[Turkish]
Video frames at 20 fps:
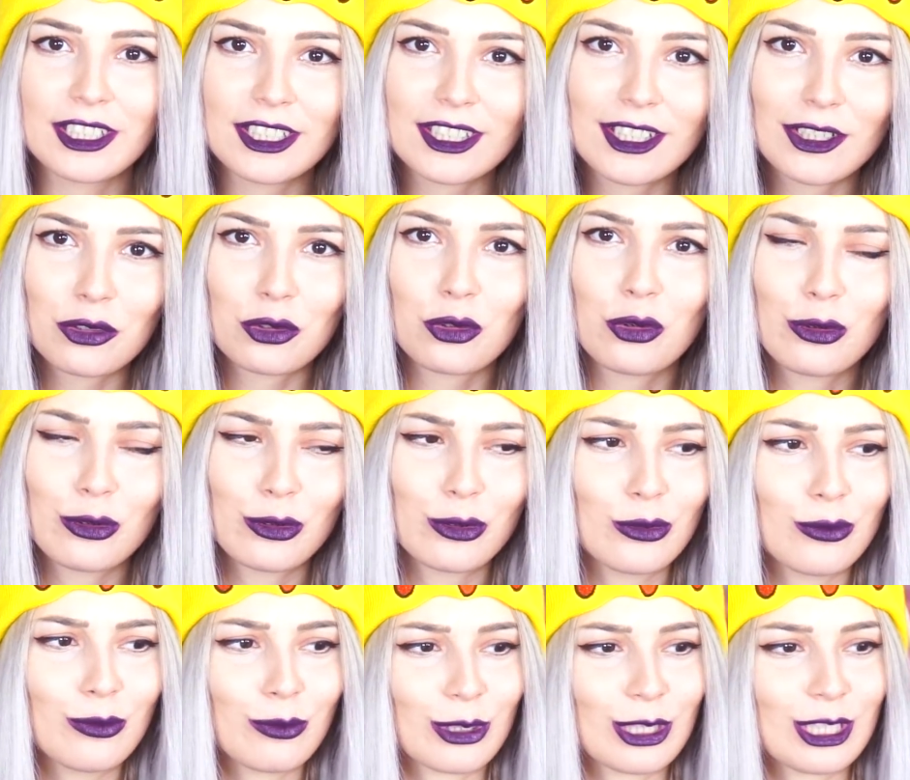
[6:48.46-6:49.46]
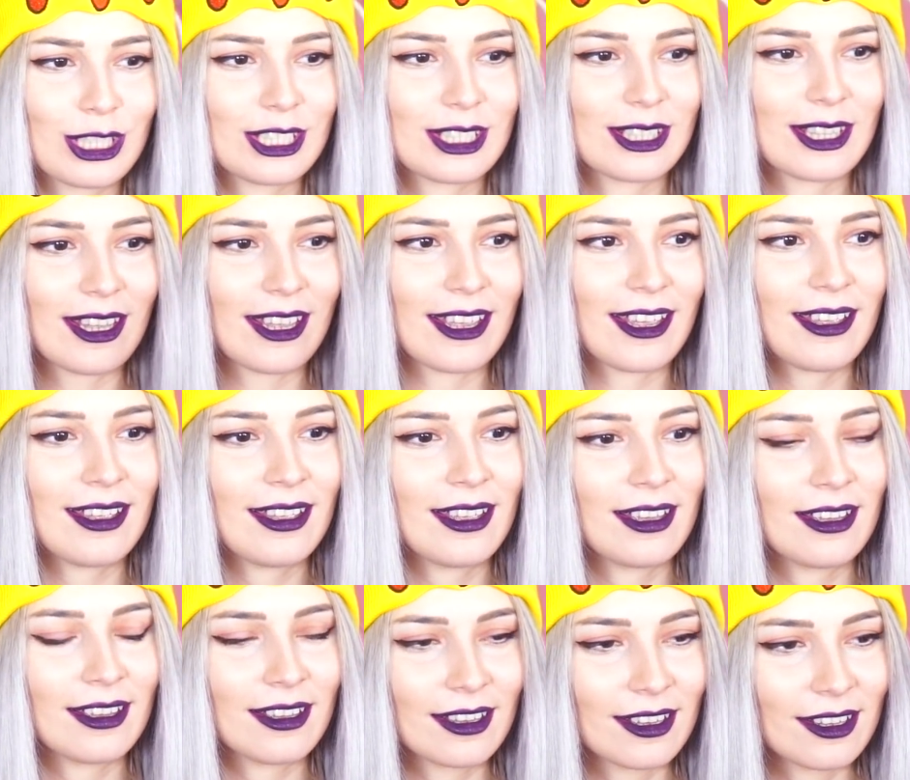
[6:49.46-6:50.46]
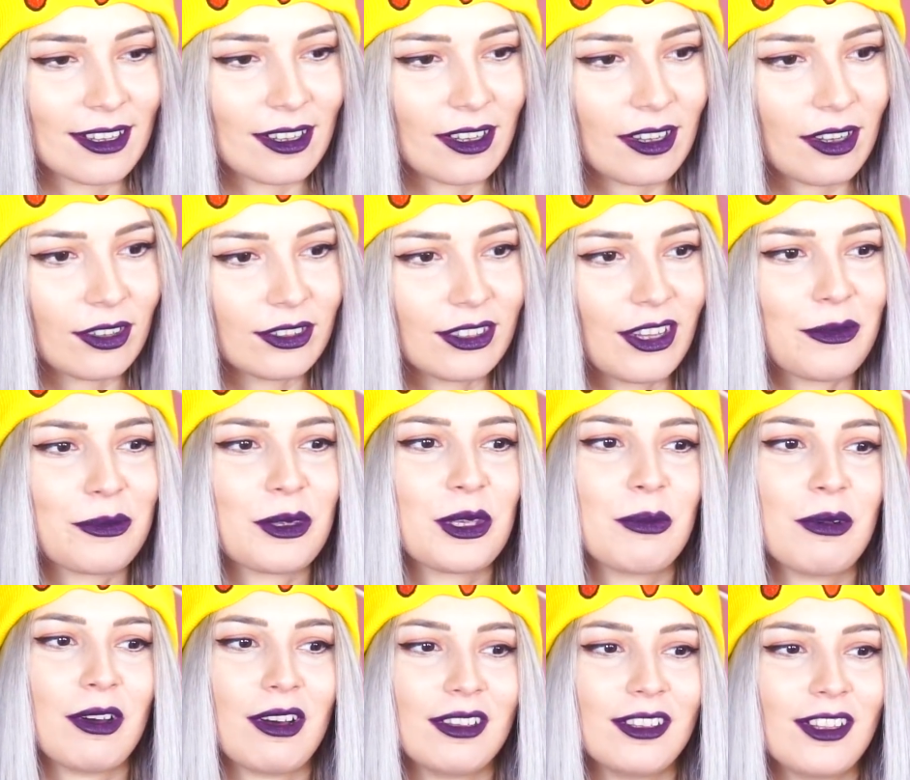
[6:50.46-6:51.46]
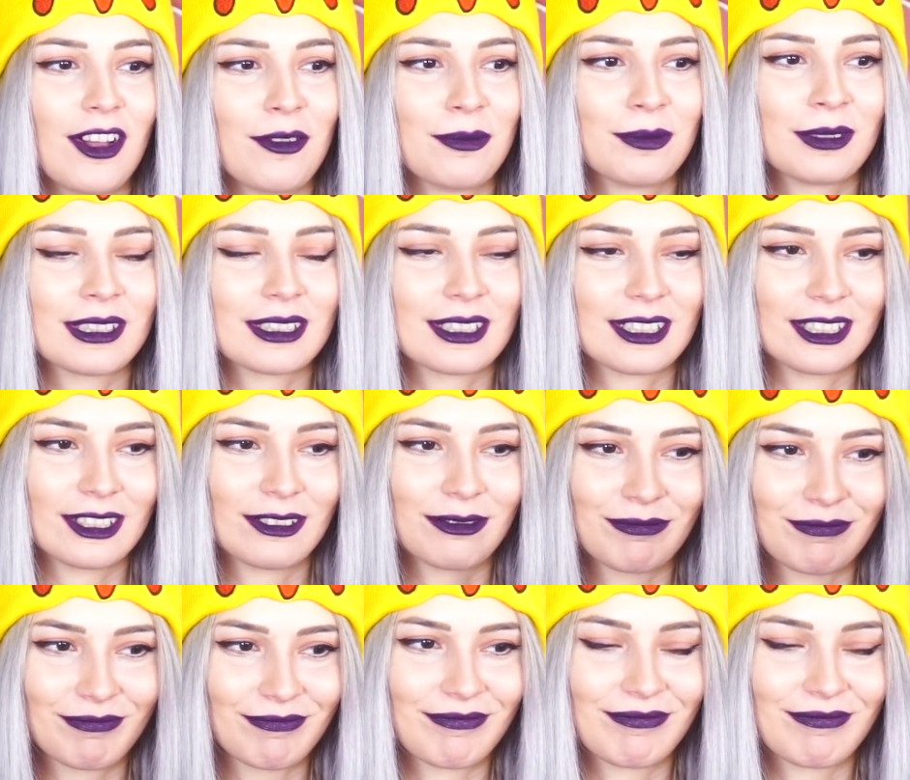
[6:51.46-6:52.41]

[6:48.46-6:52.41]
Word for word: işte çözüm, işte adam gibi adamlık.